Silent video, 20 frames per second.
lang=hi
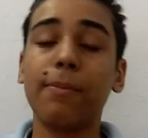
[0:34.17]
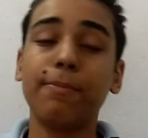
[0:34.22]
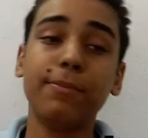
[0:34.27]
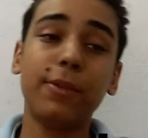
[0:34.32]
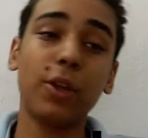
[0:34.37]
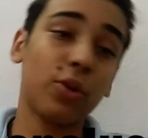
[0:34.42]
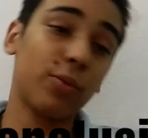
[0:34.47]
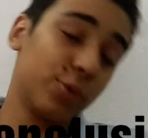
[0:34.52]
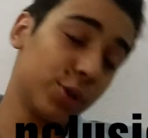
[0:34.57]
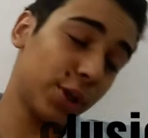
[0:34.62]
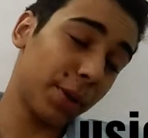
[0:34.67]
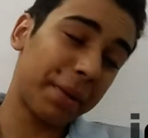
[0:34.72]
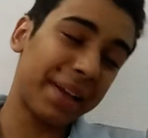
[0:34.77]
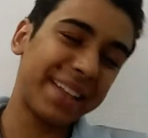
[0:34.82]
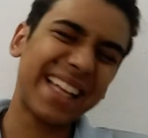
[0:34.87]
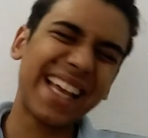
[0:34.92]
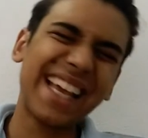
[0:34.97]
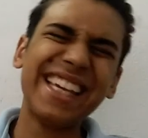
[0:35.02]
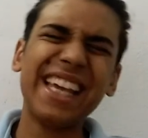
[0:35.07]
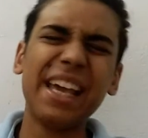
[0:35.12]
अब देखो मुझे
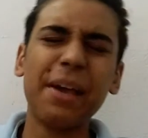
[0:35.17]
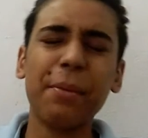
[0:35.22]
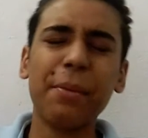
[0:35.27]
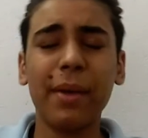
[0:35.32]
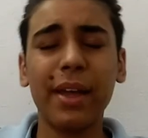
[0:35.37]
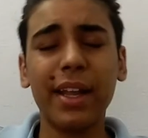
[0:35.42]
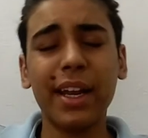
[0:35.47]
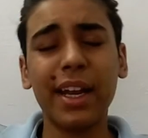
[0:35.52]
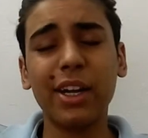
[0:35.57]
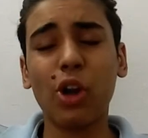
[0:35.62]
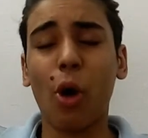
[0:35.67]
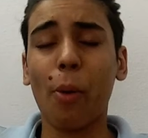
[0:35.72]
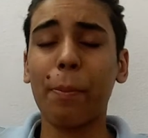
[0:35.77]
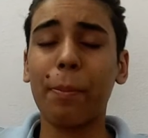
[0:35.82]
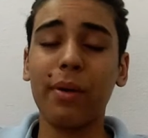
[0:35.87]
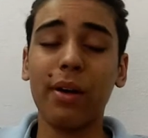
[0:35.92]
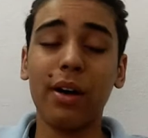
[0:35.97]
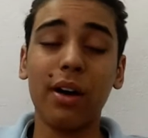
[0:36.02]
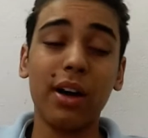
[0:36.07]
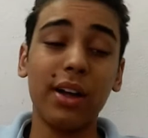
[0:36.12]
पता ही ये मेरे
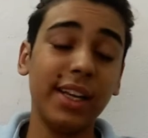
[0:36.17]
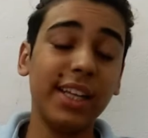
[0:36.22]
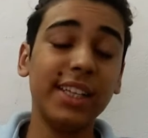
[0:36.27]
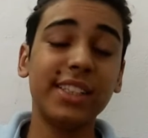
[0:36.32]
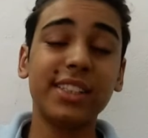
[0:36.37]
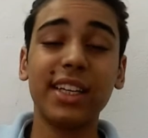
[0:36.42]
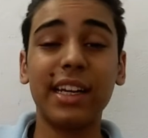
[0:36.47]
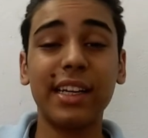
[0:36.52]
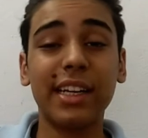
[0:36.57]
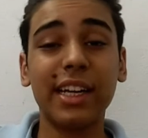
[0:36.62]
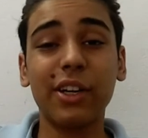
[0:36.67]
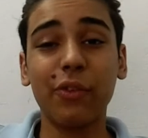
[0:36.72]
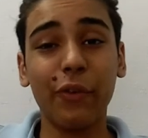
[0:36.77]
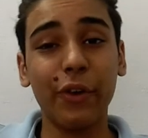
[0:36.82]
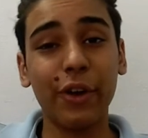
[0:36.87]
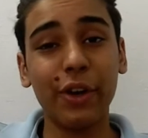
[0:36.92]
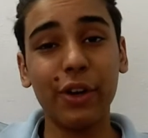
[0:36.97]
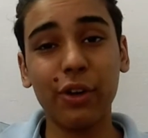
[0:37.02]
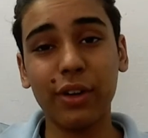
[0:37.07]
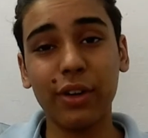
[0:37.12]
टॉप नीचे
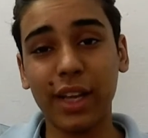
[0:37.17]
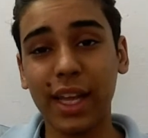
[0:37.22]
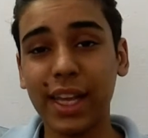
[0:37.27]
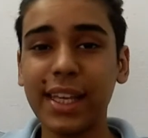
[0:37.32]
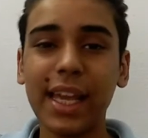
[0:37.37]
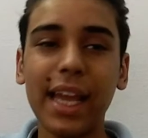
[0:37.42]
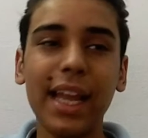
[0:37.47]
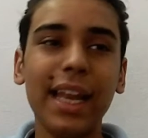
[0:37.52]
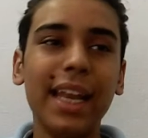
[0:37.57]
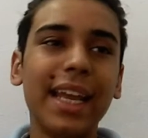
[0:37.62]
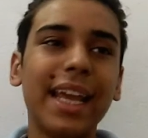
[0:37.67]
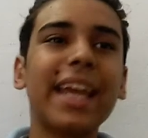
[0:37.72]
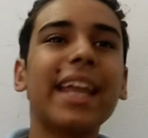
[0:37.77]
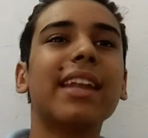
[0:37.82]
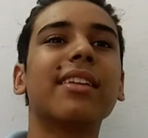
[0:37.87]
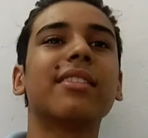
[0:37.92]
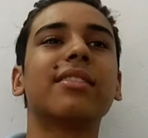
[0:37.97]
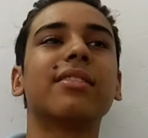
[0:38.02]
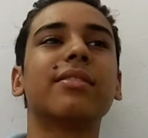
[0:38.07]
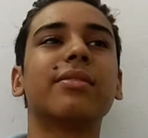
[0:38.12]
रिलेटेड वीडियो नहीं है
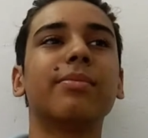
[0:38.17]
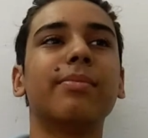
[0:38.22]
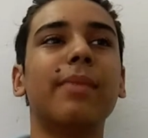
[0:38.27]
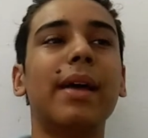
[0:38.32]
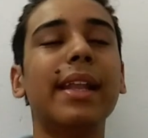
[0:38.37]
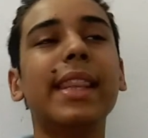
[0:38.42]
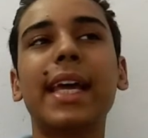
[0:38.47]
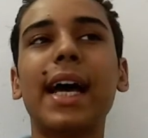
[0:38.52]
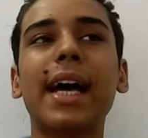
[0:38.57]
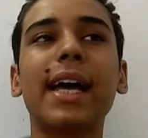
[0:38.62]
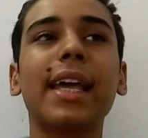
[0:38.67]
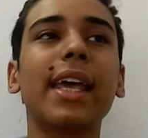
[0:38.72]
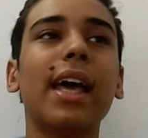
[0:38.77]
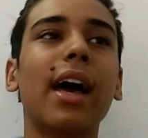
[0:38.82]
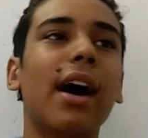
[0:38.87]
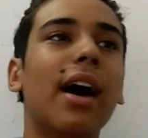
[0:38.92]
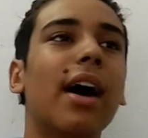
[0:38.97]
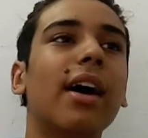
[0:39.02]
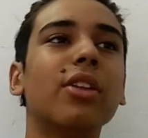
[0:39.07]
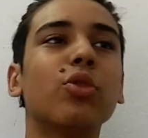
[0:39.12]
लेकिन मैंने देखा
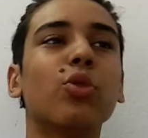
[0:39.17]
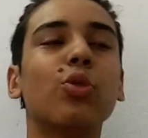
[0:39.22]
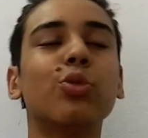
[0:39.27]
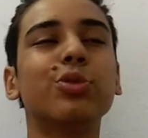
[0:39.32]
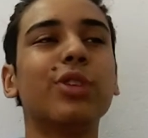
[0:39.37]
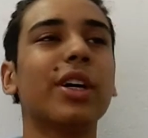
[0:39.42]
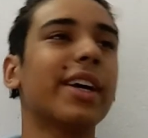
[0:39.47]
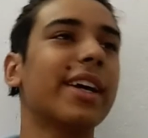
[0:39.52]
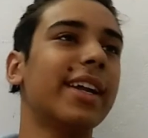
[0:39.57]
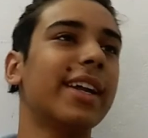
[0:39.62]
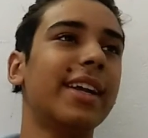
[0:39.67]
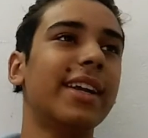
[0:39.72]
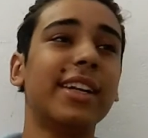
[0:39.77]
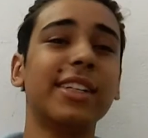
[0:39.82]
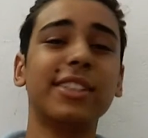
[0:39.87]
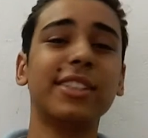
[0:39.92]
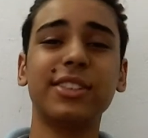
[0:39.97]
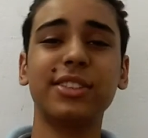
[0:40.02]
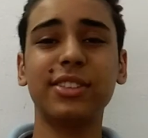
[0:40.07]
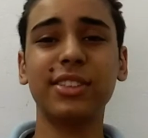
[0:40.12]
कि हर दूसरा
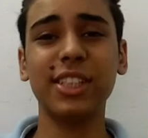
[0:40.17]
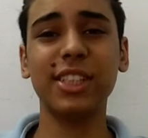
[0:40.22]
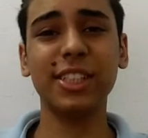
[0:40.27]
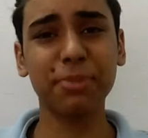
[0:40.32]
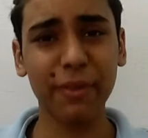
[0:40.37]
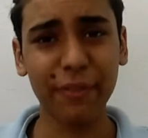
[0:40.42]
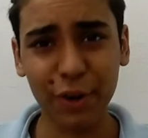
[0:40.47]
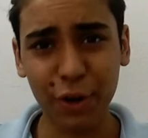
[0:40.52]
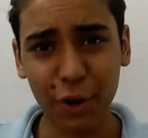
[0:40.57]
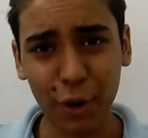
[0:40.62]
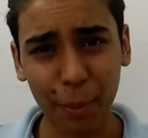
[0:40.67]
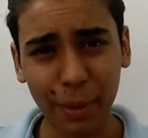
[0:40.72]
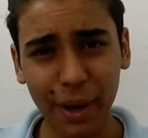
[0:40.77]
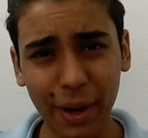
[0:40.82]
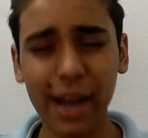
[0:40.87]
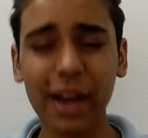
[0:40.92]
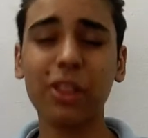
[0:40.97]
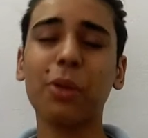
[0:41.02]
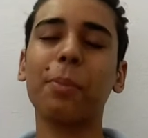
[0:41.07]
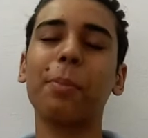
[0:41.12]
क्रिएटर इस चीज़ पे वीडियो
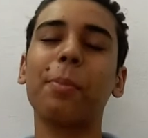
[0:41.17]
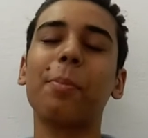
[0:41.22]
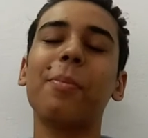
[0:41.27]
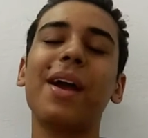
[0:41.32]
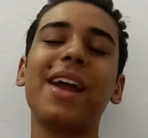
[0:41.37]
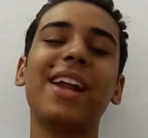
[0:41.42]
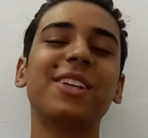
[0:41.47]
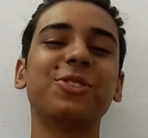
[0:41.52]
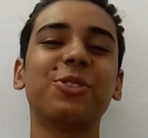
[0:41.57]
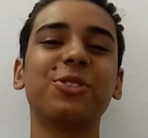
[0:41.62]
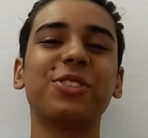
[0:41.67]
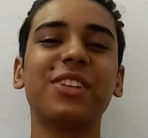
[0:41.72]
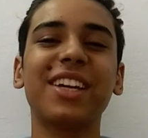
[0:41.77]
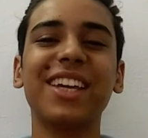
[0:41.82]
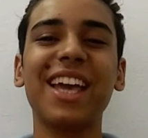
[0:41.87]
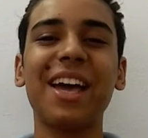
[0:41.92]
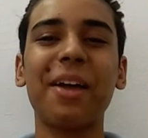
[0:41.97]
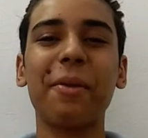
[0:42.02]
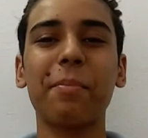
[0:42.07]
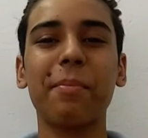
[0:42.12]
बना रहा तो मैंने
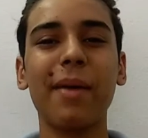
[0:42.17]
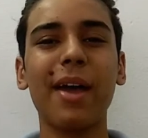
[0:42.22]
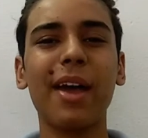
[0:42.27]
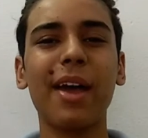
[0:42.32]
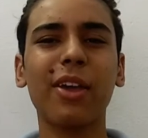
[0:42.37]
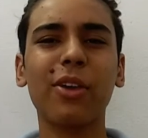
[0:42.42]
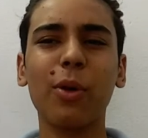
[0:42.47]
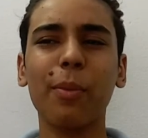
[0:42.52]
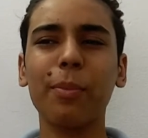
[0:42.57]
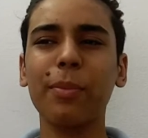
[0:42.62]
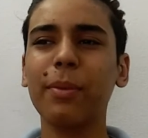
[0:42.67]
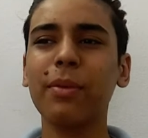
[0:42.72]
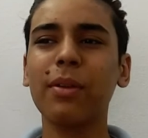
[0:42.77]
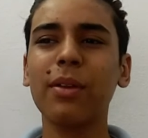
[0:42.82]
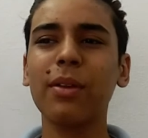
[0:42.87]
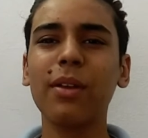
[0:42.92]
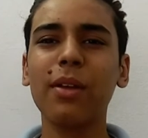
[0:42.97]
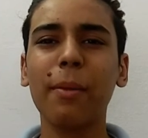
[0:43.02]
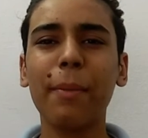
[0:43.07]
सोचा कि यार मैं क्यों अपने